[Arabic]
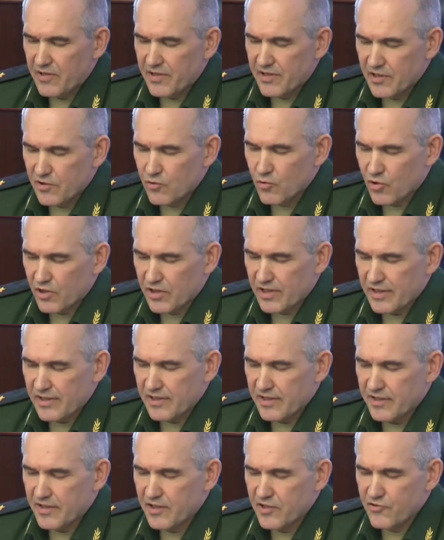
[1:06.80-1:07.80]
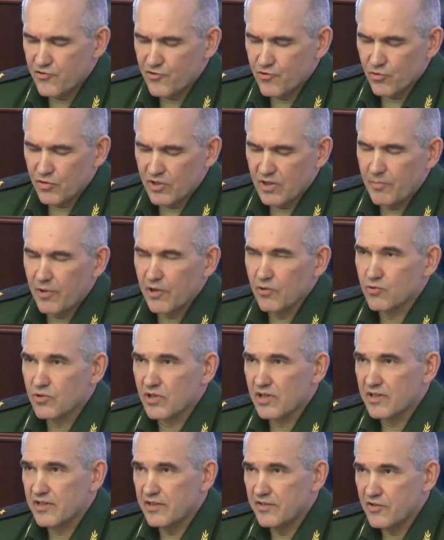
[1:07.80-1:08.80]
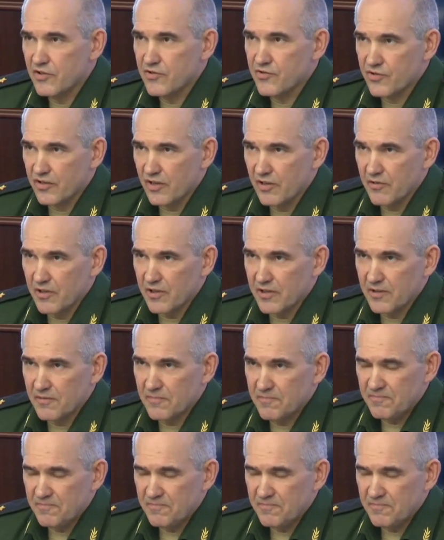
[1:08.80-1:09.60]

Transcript: إعلان وزارة الدفاع الروسية بأن الطائرات